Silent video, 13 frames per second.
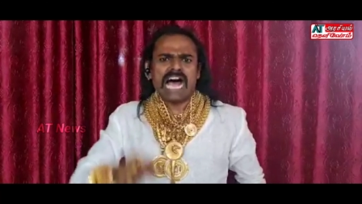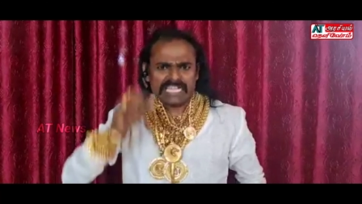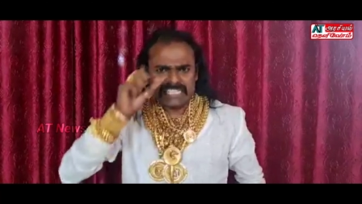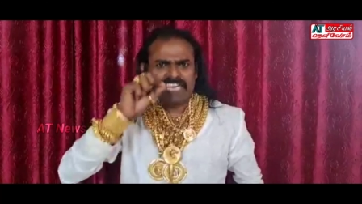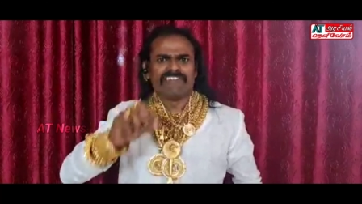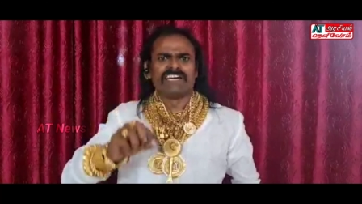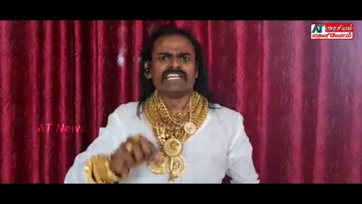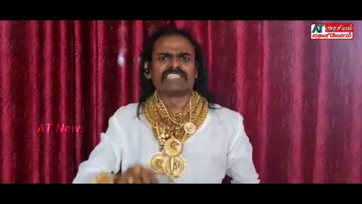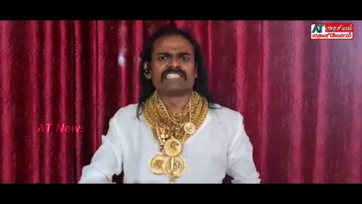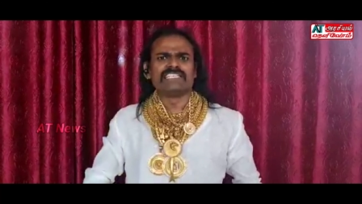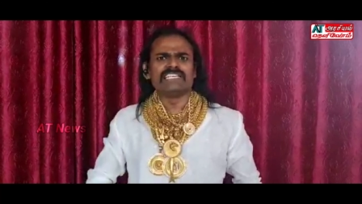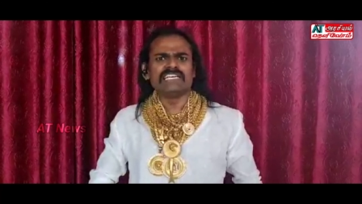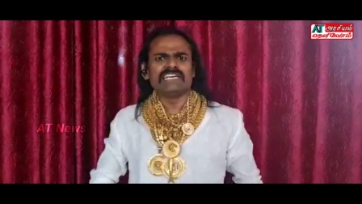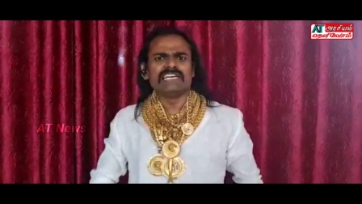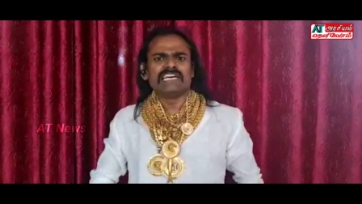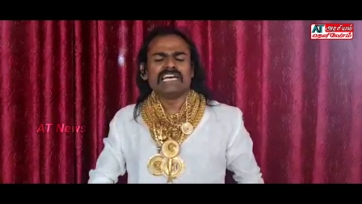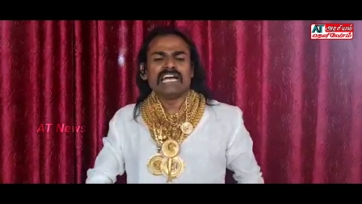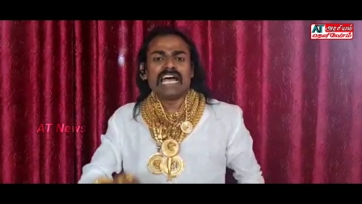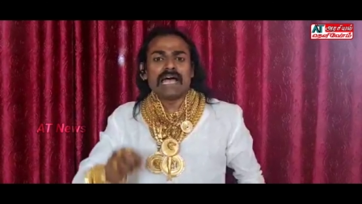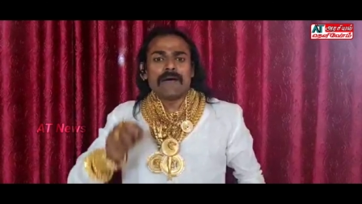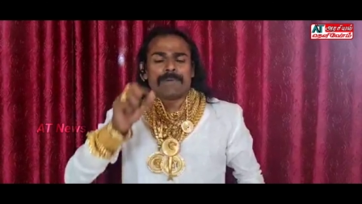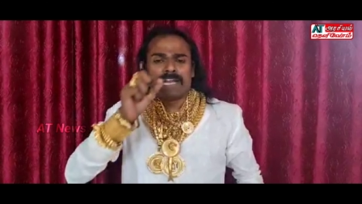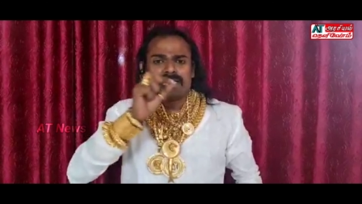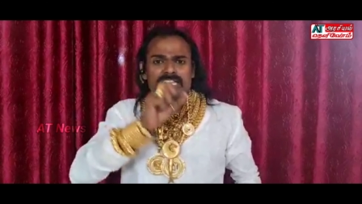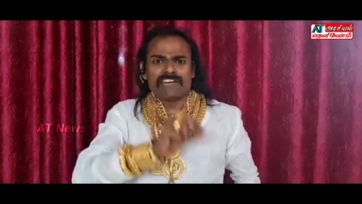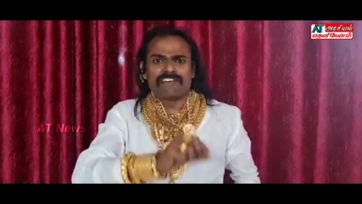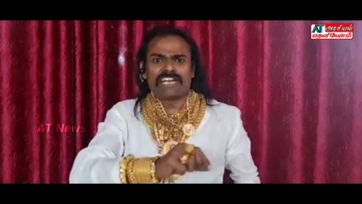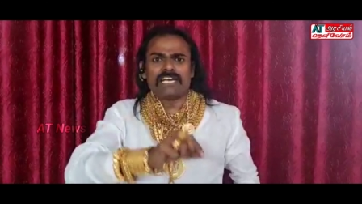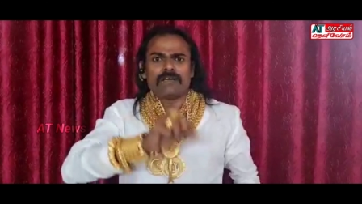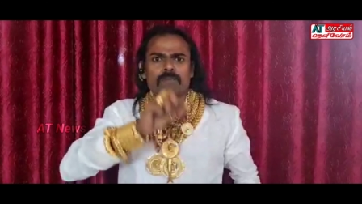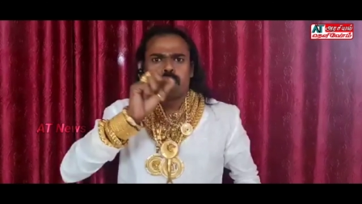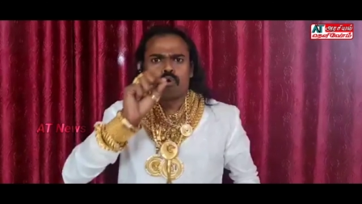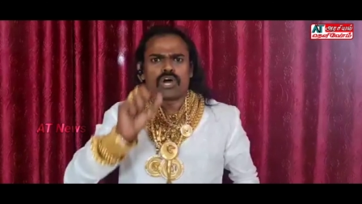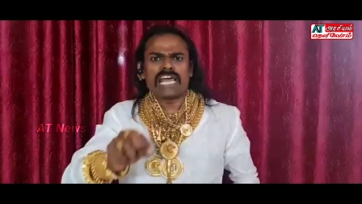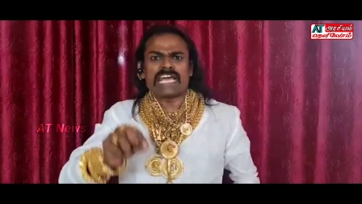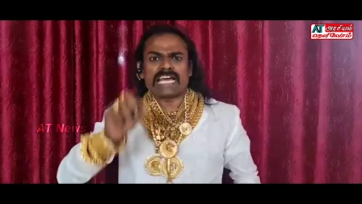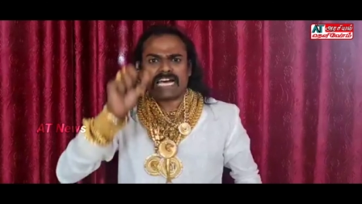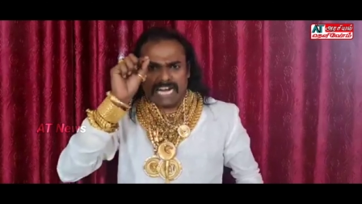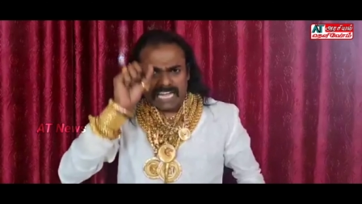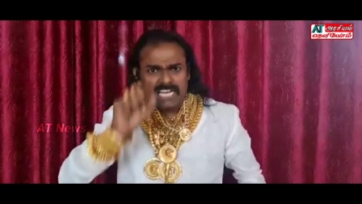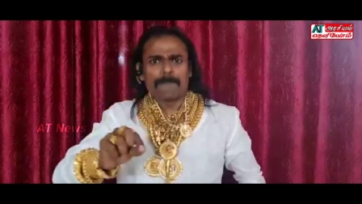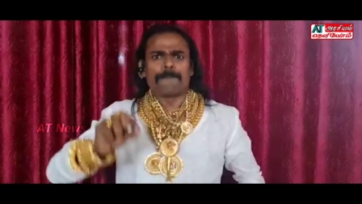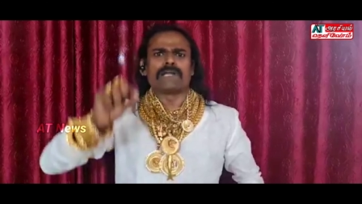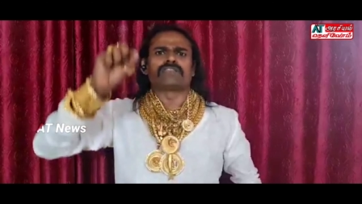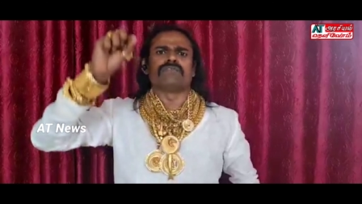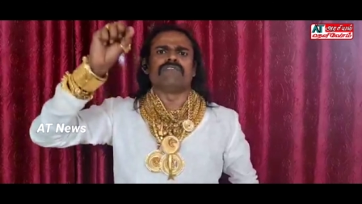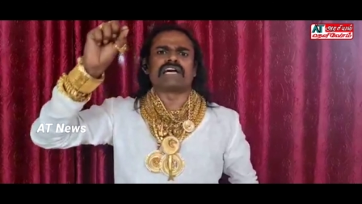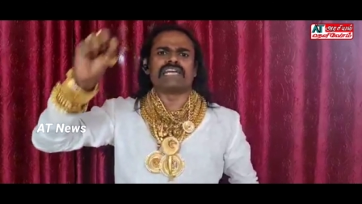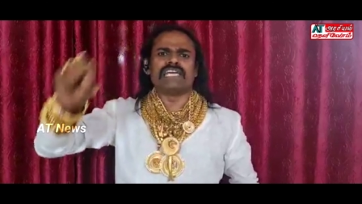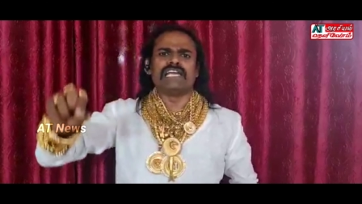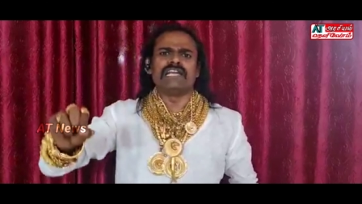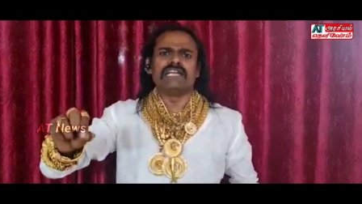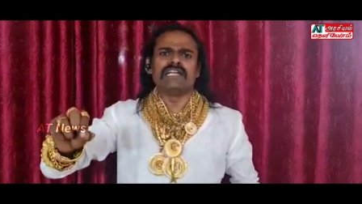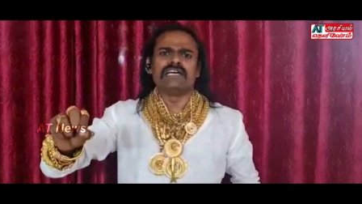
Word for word: அதை விடுத்து பெருந்தலைவரின் புகழை களங்கப்படுத்தும் வகையில்